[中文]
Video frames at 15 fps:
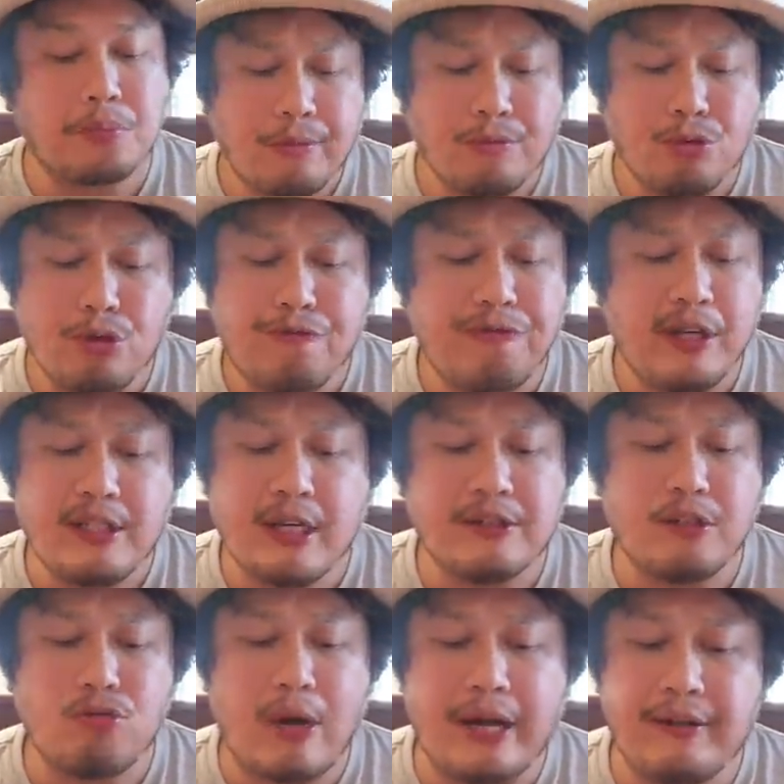鱼非常
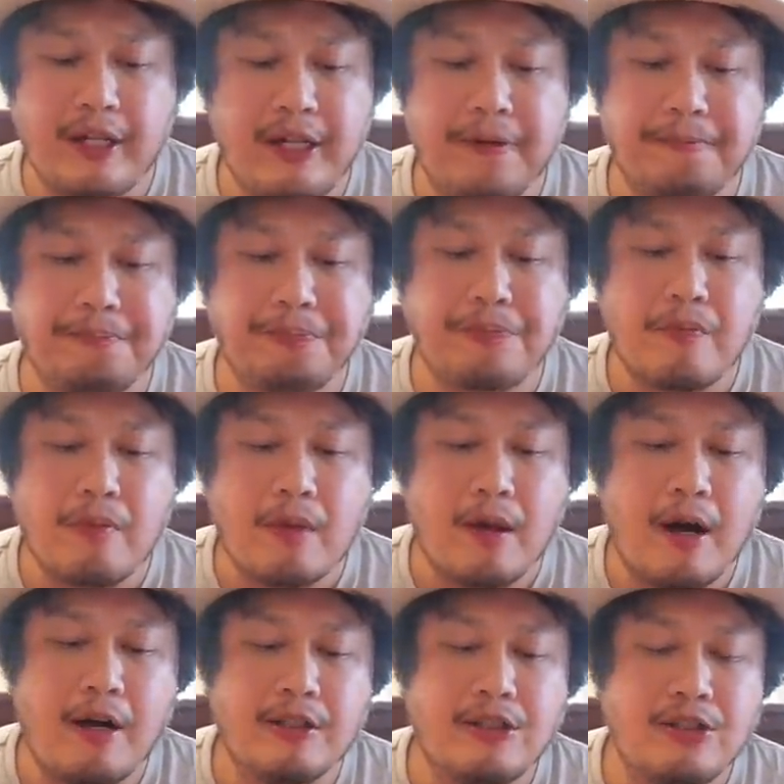的软嫩，
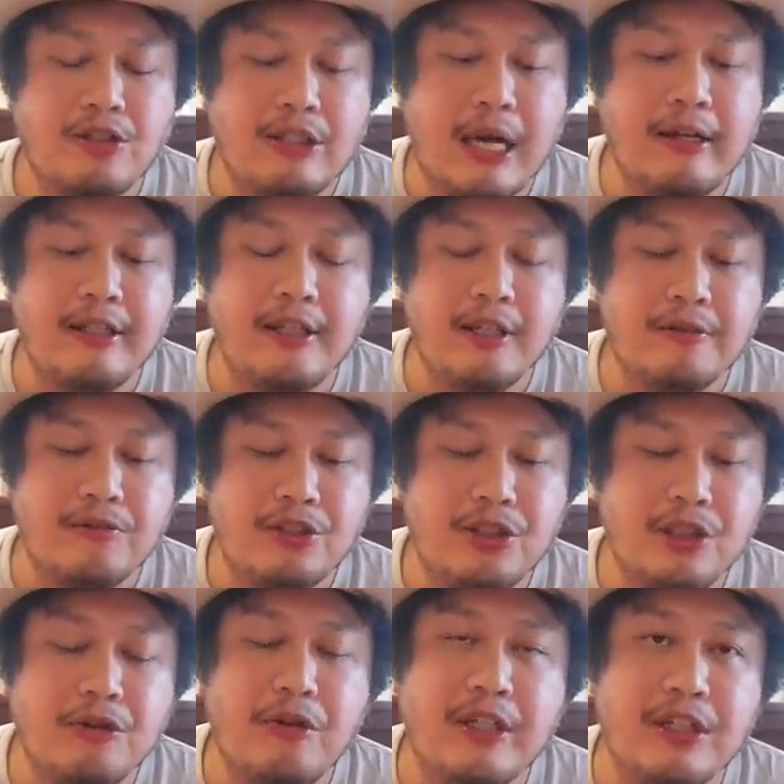然后加了一点
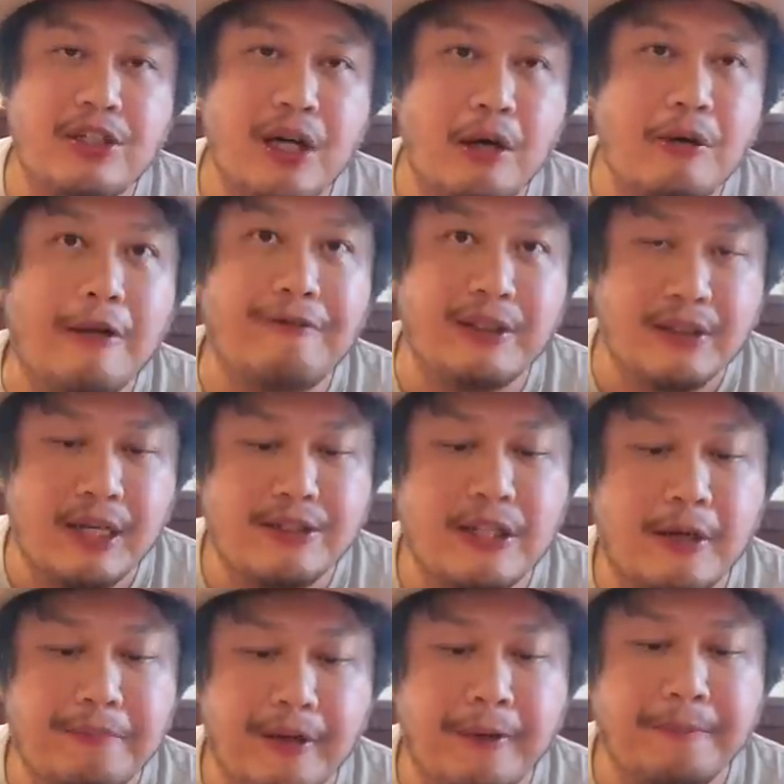轻微的调味粉在
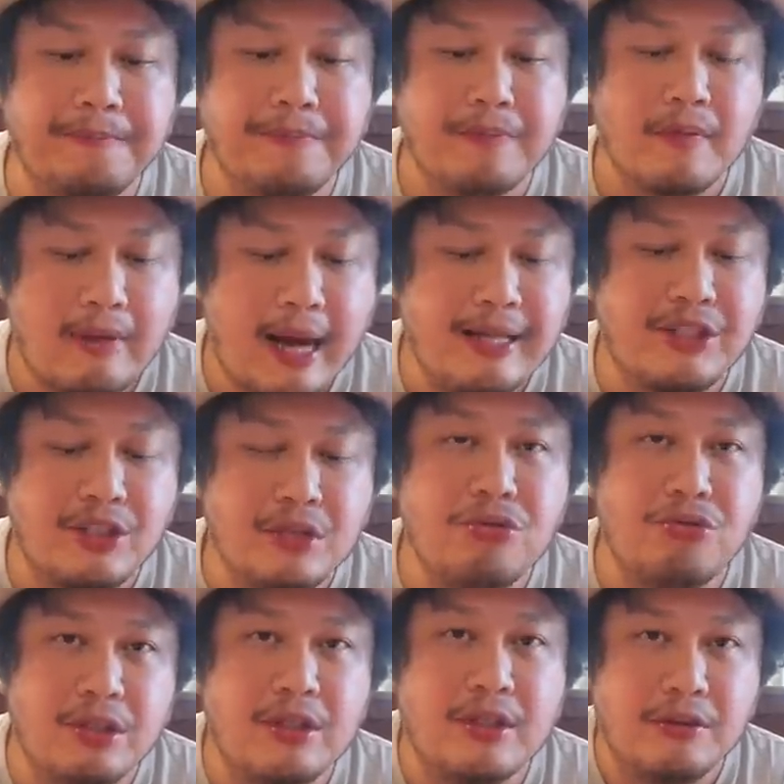上面。爱吃
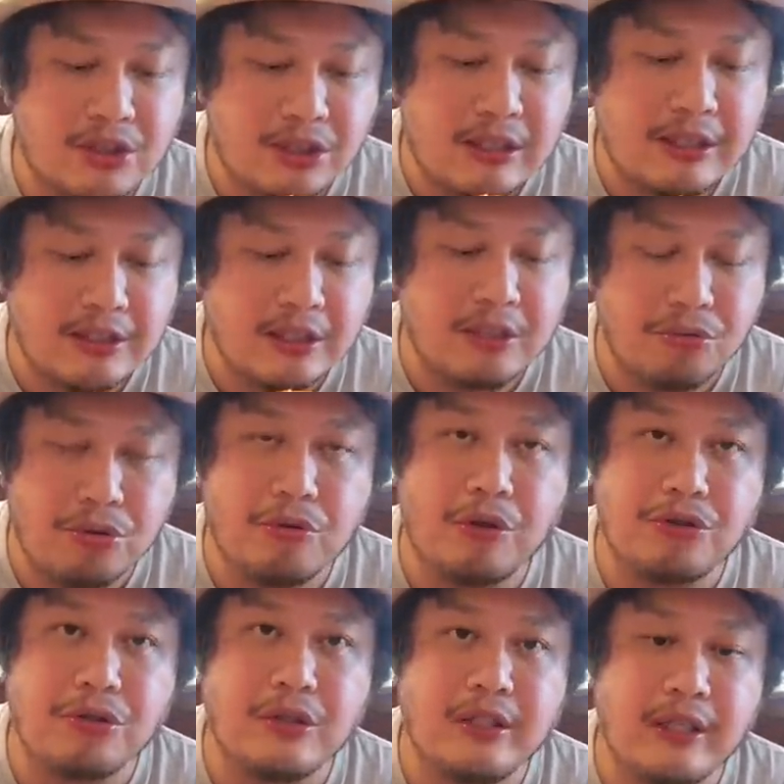鱼的呢，吃到这个鱼，我
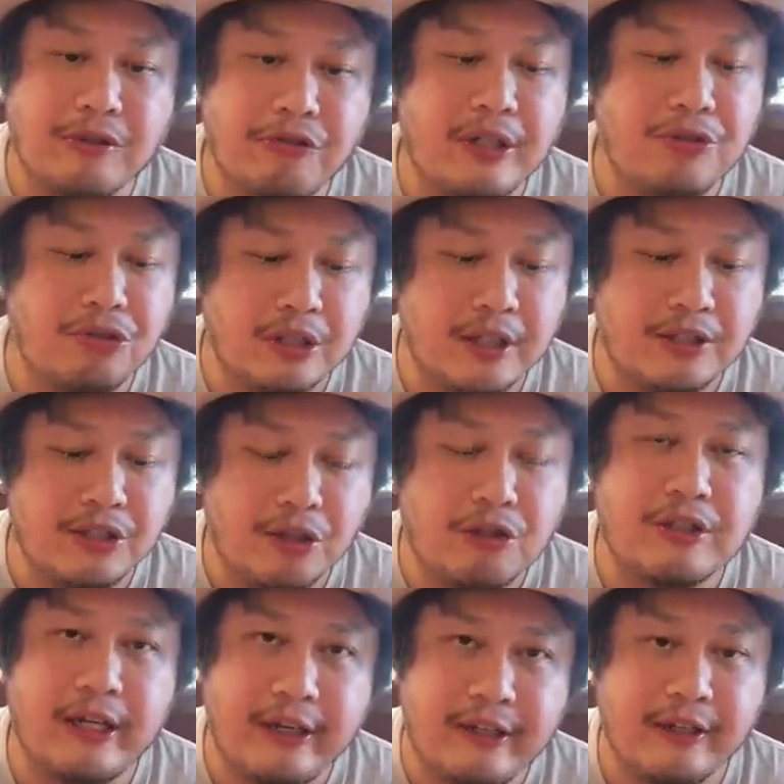觉得也会觉得是
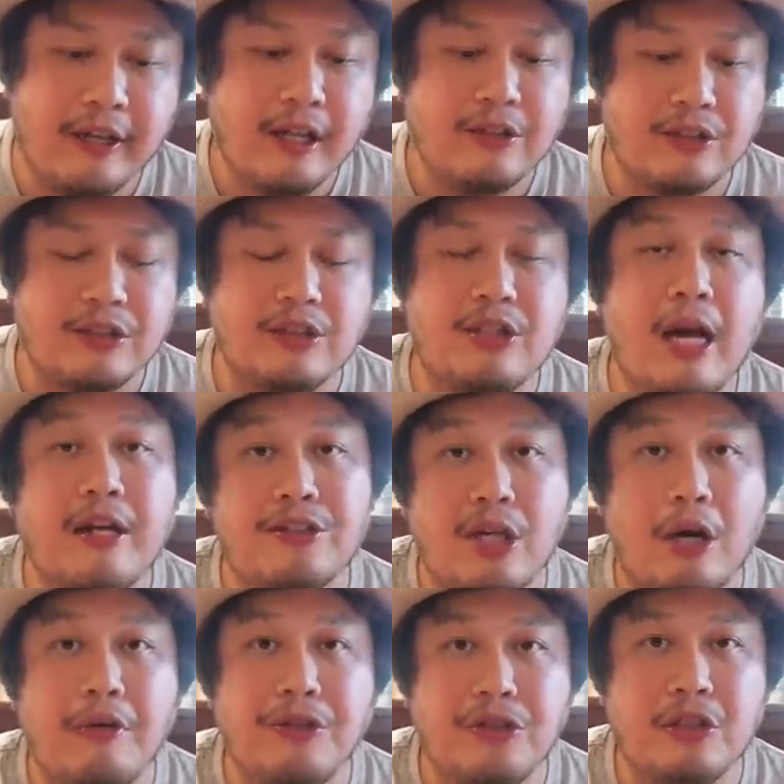OK 的，只是当然
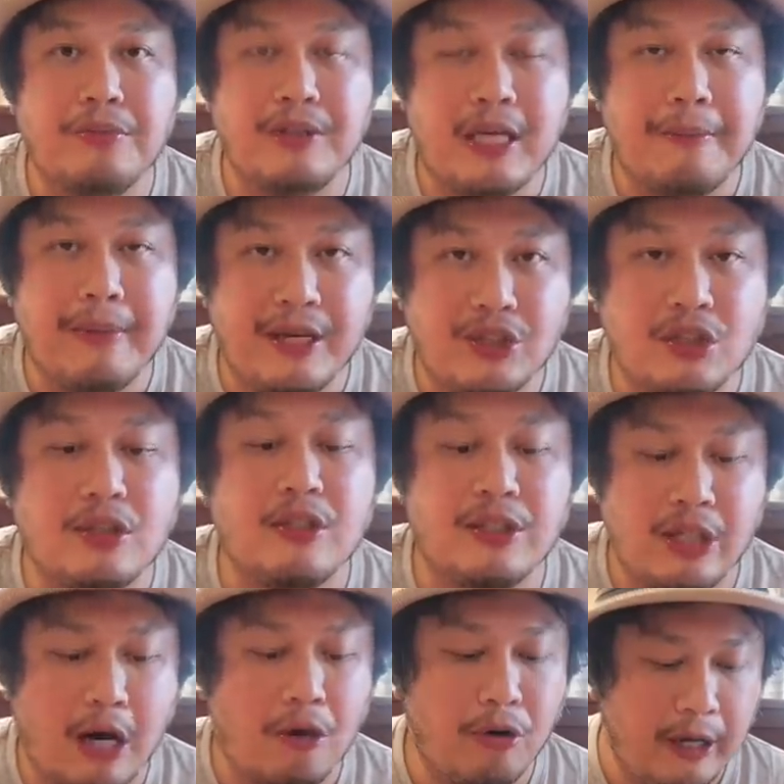调味就是比较美式的
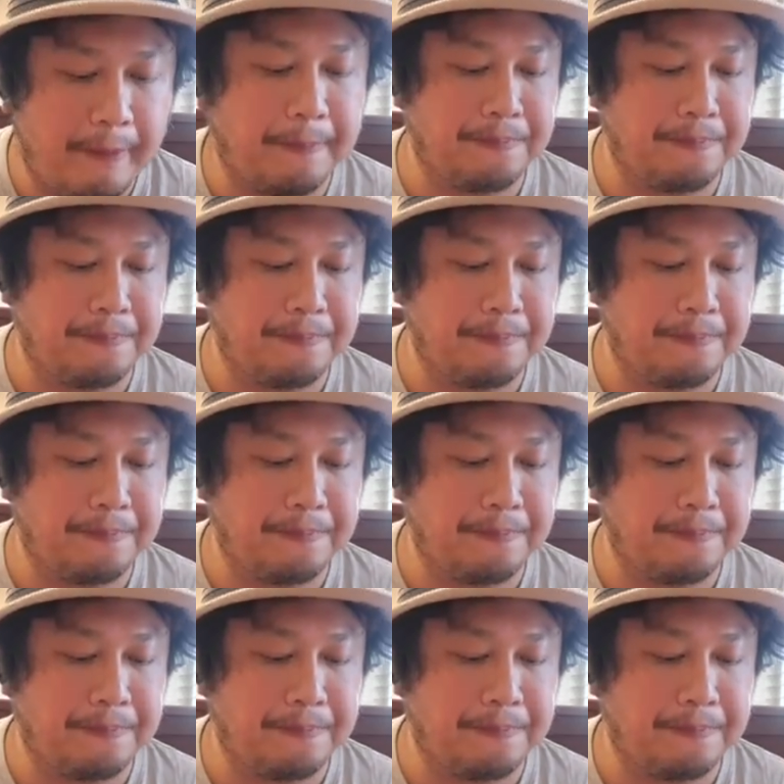调味。